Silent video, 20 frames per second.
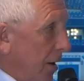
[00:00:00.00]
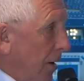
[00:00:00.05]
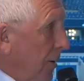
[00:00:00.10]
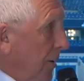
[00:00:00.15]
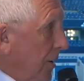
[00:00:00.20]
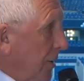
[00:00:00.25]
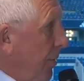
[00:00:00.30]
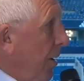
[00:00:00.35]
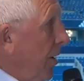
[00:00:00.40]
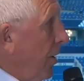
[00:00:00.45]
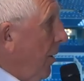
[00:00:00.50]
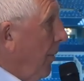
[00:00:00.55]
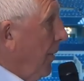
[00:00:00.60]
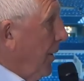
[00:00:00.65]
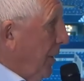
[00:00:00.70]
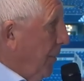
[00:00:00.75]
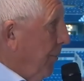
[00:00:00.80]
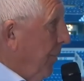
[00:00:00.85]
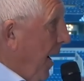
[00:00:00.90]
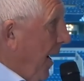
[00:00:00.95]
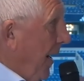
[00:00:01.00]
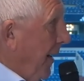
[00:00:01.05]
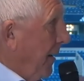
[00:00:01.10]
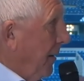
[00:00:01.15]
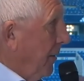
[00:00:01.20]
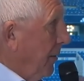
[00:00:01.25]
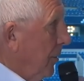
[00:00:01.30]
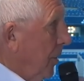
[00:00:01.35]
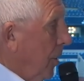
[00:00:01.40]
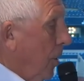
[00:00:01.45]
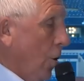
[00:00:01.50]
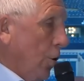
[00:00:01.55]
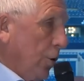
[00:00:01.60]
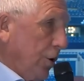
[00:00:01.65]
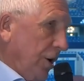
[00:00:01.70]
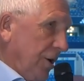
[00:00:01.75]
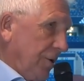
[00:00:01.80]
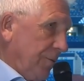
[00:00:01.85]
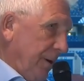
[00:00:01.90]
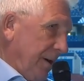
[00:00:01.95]
kann. Das waren aber die beiden. Mhm.
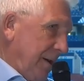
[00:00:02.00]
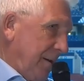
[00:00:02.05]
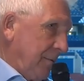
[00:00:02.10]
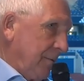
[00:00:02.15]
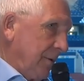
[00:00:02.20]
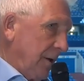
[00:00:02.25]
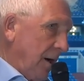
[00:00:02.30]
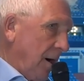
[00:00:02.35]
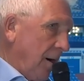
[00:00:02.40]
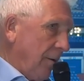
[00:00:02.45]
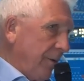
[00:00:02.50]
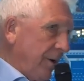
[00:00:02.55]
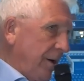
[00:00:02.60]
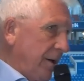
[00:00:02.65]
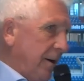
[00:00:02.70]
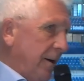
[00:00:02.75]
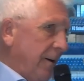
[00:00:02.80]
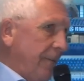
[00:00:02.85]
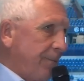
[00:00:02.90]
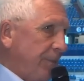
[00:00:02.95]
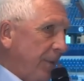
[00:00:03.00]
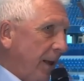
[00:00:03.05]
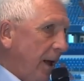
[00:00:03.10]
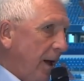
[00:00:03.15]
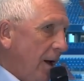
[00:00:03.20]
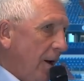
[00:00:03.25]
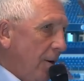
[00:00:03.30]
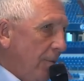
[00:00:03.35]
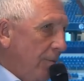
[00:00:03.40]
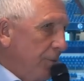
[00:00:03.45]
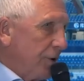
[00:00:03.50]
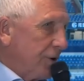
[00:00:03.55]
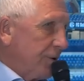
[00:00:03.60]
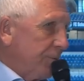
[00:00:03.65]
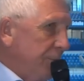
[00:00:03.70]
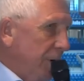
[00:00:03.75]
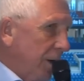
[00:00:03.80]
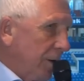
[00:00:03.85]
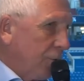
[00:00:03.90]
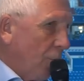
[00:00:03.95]
Und deswegen, glaube ich,
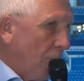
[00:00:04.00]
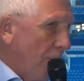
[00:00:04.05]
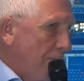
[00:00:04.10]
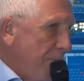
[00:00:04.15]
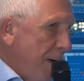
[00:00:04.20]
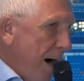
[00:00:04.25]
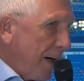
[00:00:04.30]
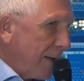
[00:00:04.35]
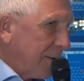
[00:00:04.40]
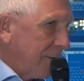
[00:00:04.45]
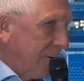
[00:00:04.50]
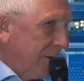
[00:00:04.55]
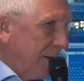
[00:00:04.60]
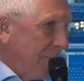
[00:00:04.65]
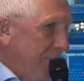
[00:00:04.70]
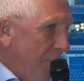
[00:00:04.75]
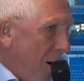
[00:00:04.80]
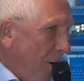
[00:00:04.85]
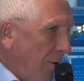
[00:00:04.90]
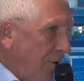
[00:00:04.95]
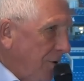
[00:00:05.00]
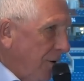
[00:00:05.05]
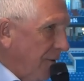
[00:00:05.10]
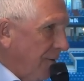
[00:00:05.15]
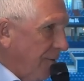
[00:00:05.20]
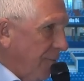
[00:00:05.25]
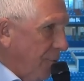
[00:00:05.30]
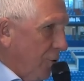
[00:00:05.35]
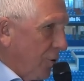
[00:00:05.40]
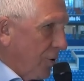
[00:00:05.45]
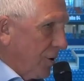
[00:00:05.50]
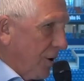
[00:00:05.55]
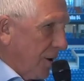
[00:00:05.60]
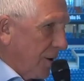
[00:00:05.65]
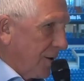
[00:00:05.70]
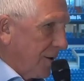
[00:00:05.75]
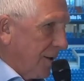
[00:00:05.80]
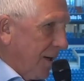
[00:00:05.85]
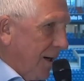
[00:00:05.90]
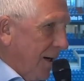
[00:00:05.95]
müssen wir kompakt, die Mannschaft muss
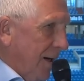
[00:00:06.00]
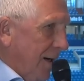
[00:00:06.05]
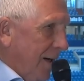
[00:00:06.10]
das.